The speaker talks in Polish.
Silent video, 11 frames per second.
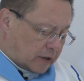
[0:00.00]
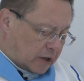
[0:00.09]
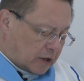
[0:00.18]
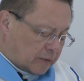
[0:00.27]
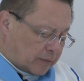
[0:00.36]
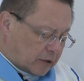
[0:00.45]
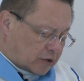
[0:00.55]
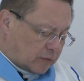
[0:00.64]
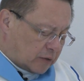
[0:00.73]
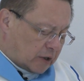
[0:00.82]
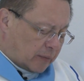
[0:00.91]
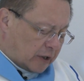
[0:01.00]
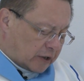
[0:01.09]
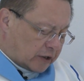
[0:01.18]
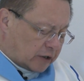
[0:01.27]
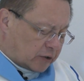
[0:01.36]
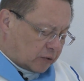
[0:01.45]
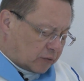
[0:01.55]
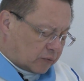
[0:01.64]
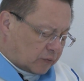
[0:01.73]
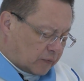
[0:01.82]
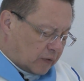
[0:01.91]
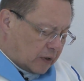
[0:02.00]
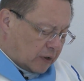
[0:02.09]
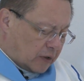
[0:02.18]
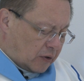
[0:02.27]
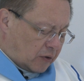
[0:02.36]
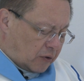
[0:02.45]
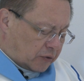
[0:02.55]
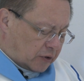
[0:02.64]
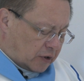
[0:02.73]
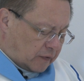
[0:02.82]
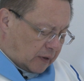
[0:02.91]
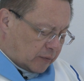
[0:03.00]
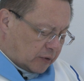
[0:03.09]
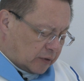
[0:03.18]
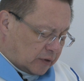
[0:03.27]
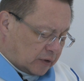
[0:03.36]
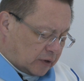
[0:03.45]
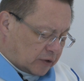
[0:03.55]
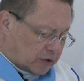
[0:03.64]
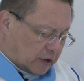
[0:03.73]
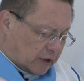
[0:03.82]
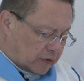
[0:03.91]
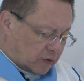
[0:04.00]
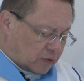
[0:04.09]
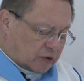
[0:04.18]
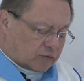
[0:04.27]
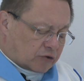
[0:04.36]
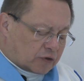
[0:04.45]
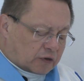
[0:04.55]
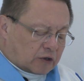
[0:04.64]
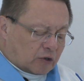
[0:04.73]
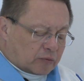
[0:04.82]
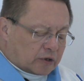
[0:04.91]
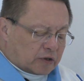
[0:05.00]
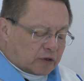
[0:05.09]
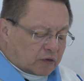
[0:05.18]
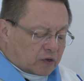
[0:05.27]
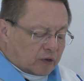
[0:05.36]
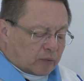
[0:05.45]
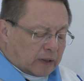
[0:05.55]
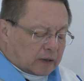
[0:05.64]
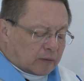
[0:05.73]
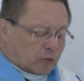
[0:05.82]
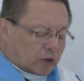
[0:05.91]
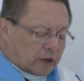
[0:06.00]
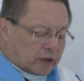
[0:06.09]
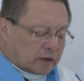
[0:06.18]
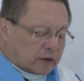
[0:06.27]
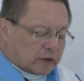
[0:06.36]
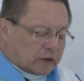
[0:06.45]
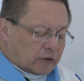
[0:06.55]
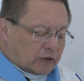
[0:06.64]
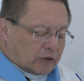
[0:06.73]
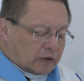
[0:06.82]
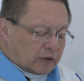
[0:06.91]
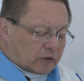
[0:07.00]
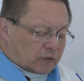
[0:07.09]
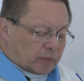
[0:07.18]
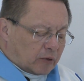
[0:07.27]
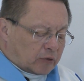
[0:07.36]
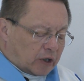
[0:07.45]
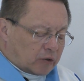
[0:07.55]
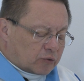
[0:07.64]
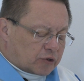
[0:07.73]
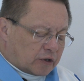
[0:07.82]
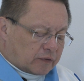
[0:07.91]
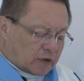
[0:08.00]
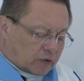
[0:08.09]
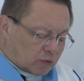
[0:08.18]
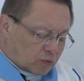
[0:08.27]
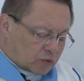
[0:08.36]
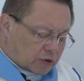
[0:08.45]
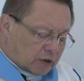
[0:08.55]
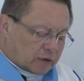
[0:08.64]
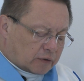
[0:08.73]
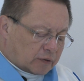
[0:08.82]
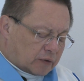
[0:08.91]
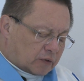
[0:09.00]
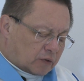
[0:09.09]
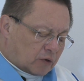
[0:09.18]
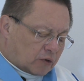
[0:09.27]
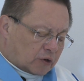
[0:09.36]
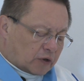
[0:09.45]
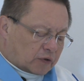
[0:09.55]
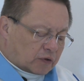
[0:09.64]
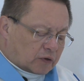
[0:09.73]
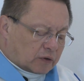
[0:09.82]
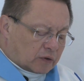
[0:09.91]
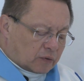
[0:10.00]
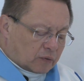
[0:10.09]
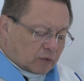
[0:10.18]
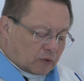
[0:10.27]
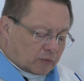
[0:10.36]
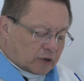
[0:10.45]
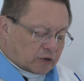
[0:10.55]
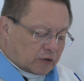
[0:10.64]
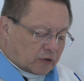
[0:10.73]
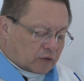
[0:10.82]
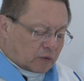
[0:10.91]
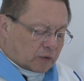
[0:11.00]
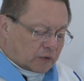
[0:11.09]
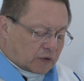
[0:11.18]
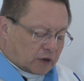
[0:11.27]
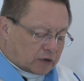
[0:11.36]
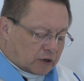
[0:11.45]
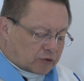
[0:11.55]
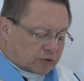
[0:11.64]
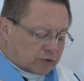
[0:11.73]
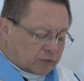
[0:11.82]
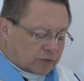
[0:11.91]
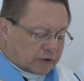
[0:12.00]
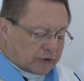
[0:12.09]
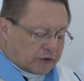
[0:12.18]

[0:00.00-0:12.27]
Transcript: kiedy patrzymy na Maryję, to odkrywamy jeszcze raz to, że wszystkie obietnice Pana Boga spełniają się w Jezusie. On jest tą obietnicą ostateczną.